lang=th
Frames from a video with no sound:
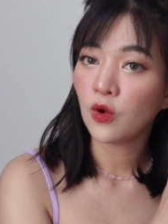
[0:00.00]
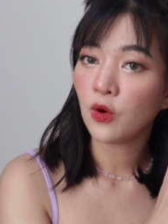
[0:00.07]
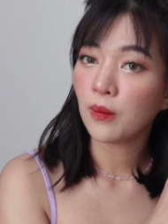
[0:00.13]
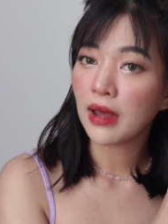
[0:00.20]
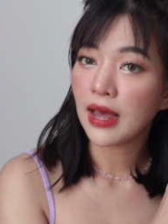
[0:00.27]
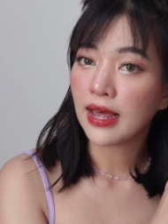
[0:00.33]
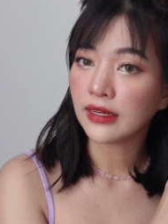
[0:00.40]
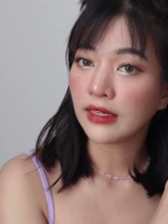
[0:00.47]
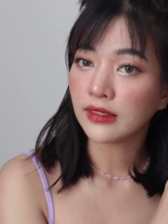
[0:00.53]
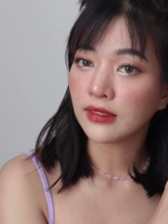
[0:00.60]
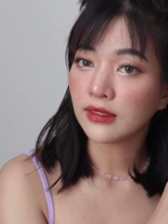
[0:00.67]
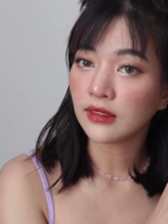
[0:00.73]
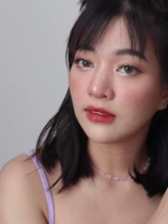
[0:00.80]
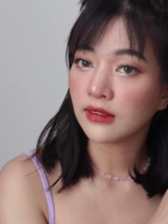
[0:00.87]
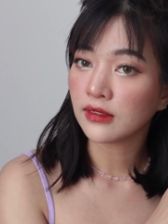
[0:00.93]
ลงมานิด
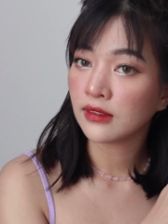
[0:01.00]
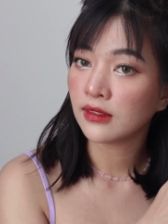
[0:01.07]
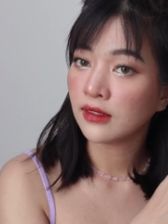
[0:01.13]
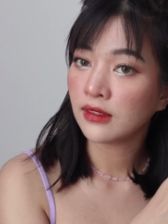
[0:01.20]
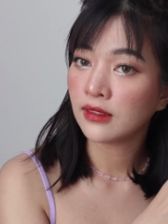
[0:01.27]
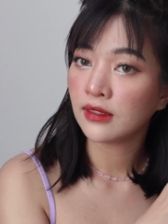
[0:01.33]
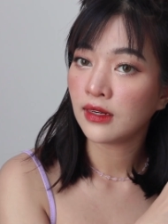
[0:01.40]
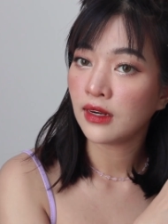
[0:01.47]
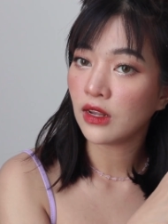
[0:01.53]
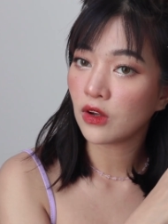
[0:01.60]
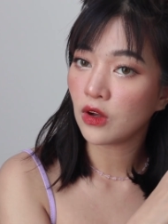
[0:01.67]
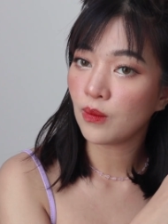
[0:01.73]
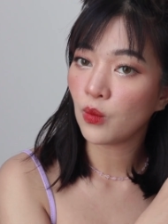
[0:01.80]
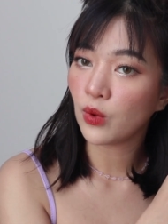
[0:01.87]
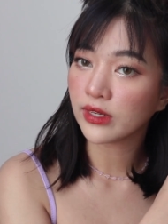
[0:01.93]
นึงแล้ว
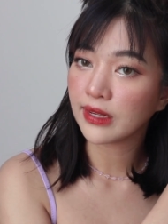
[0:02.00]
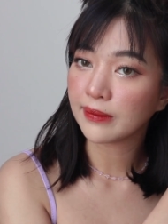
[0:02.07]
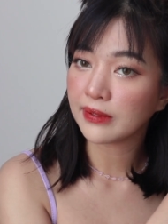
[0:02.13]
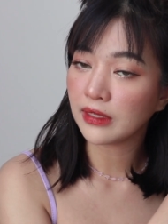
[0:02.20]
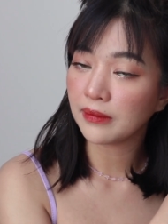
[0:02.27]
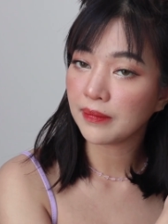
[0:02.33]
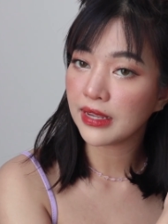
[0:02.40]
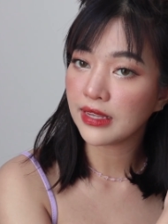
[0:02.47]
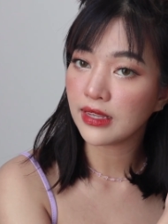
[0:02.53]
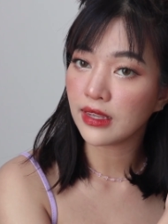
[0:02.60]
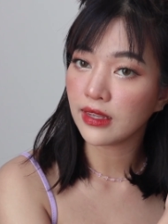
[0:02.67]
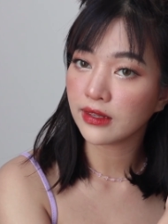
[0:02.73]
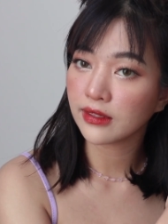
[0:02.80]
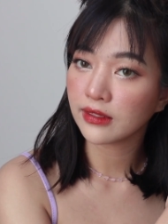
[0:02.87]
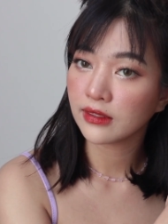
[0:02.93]
ก็ม้วนกลับขึ้นไปอี
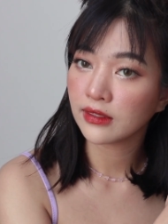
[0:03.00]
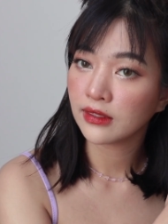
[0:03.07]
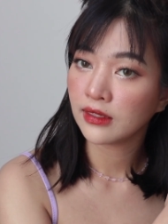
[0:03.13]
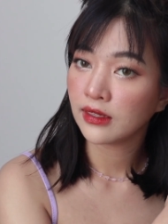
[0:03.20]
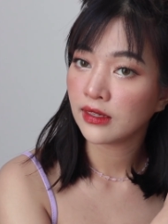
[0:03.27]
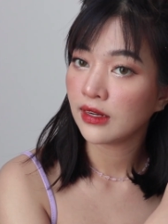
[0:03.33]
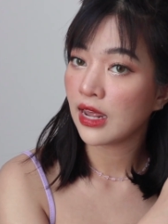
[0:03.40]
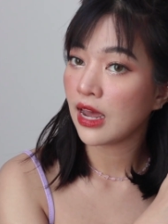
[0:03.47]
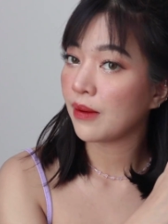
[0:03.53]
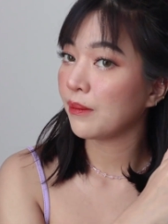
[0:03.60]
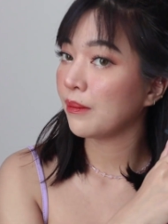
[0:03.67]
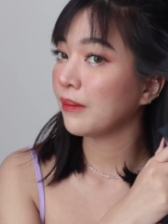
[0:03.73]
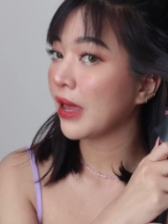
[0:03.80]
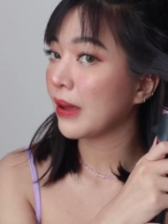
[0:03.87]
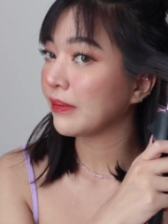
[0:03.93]
ก
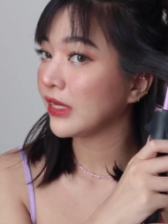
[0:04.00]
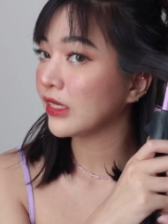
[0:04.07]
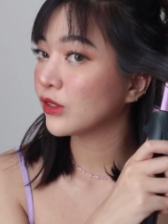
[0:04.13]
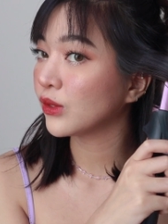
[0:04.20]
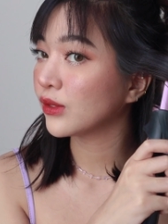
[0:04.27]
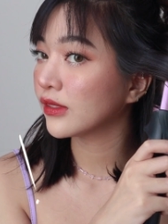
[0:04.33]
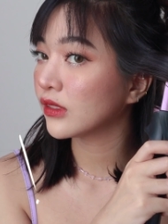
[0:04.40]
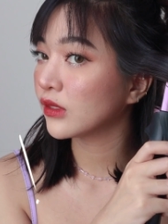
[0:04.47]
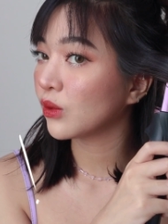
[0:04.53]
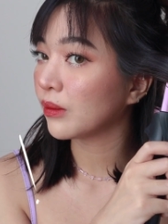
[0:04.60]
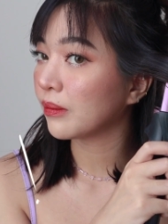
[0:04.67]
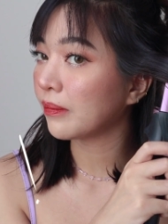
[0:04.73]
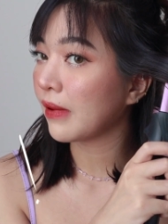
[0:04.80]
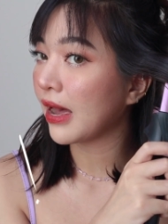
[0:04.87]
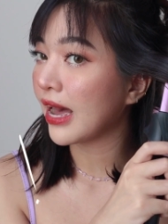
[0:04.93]
ทำแบบนี้จนสุด
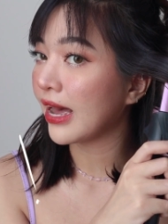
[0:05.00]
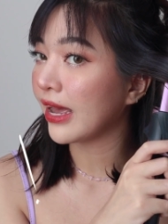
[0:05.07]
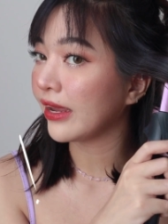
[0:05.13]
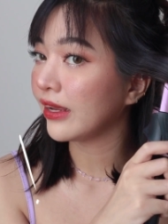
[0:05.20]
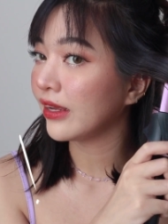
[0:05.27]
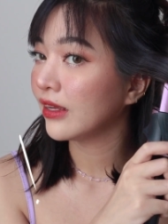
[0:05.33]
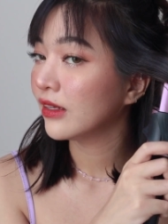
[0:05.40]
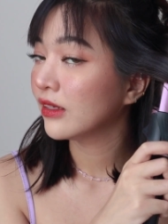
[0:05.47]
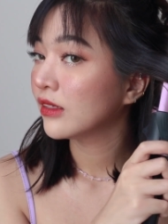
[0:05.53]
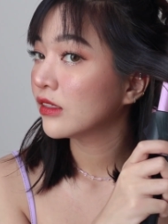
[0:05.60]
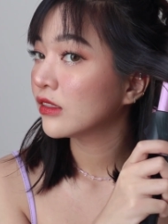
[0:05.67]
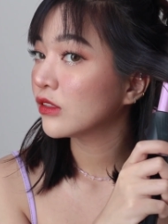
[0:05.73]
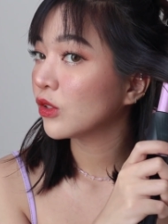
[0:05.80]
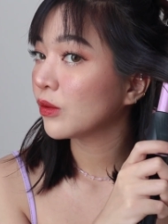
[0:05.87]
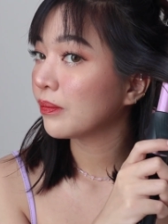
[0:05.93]
ปลาย
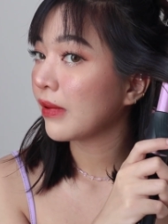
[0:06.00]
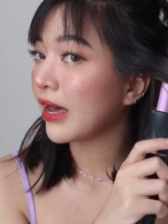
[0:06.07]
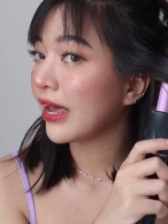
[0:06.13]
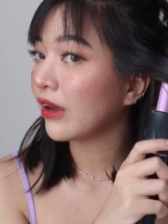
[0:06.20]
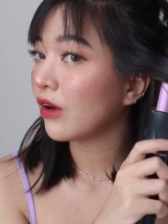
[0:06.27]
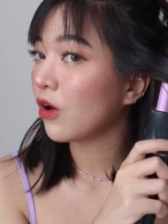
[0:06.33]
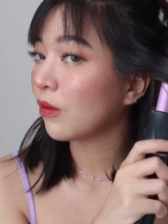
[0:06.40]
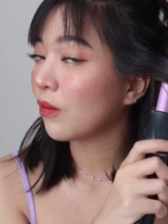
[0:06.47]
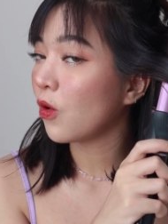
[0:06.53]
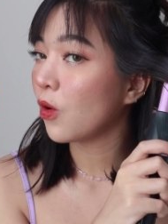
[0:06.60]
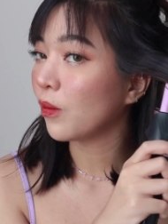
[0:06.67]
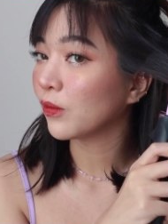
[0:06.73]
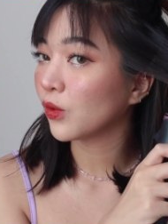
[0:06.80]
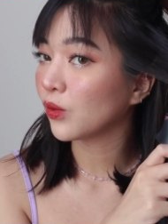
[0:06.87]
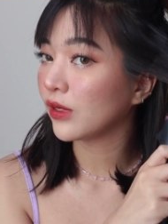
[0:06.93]
สุดปลายของผ
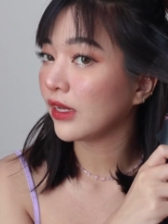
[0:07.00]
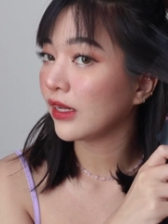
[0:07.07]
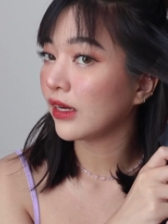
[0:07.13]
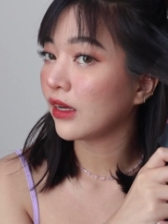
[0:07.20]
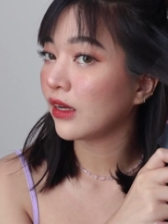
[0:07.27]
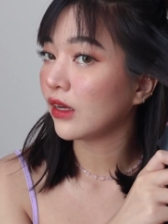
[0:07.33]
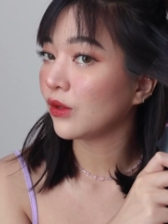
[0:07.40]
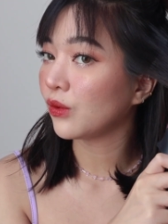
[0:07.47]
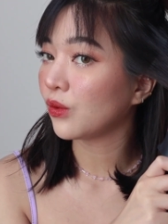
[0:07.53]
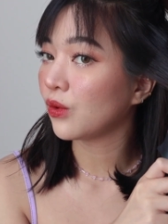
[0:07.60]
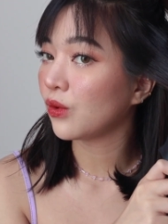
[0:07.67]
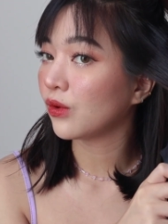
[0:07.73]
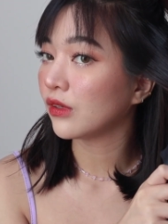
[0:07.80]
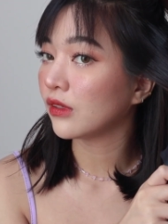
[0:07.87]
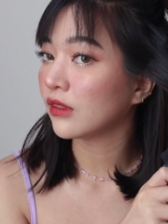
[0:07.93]
มตรงนี้นะคะทุก
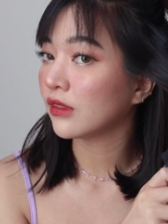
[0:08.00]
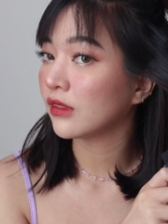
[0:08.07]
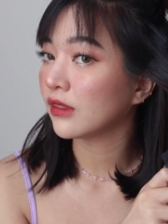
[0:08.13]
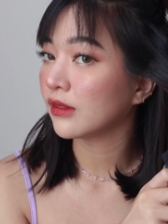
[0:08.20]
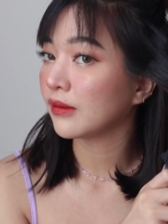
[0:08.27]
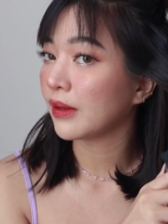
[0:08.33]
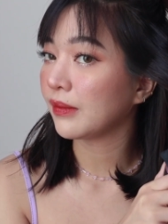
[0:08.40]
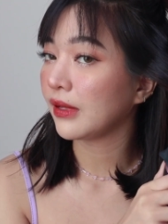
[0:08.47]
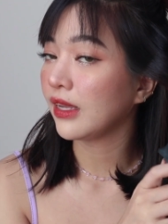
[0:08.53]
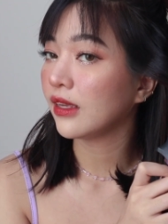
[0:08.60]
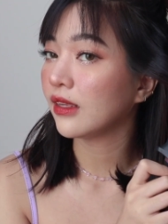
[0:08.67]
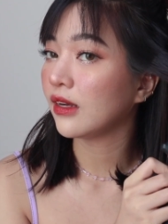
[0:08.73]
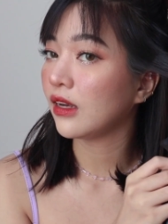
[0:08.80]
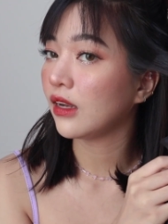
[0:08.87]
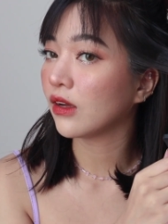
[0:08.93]
คนแบบนี้
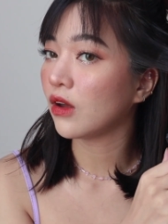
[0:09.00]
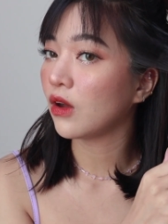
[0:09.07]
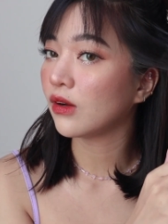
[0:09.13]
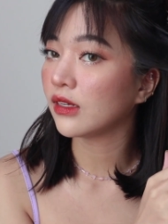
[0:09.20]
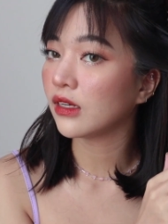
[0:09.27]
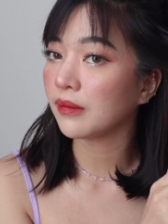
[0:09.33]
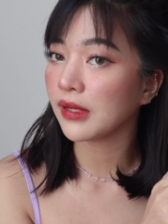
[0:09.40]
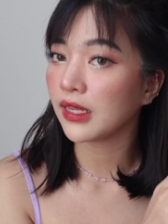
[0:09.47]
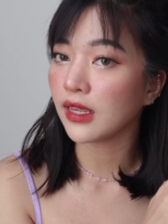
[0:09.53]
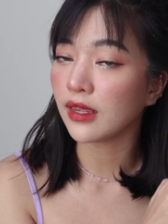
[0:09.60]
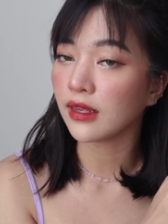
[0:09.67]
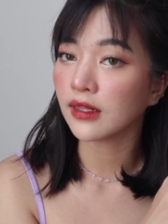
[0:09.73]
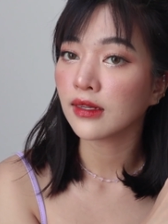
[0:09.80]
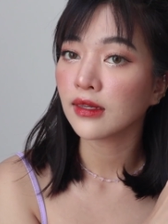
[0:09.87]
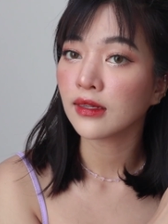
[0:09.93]
แล้วก็ขึ้นไปอี
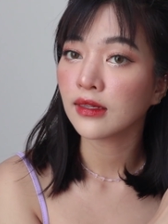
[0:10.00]
ก